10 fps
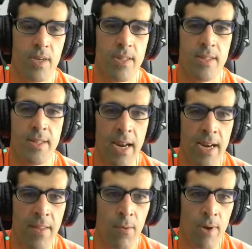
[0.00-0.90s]

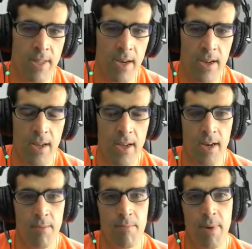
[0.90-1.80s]
traerle de vuelta.
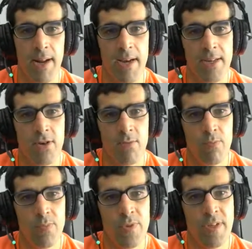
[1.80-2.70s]
Para ello
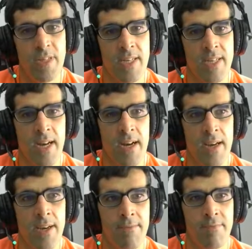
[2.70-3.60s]
necesita
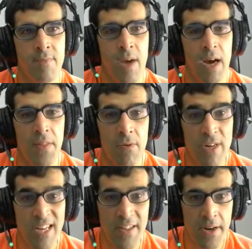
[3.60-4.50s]
em, hacer una
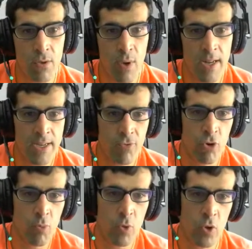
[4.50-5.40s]
serie de rituales en
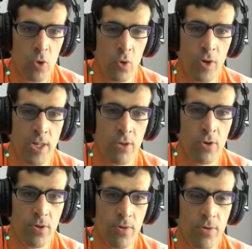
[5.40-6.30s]
unos puntos
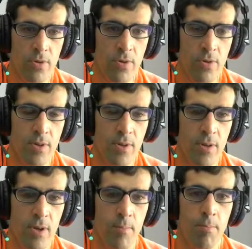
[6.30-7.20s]
concretos
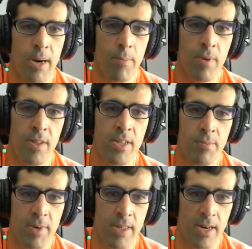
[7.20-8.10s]
para poder
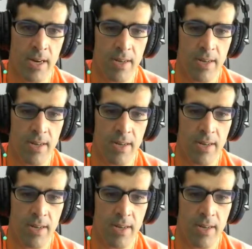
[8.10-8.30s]
despertarlo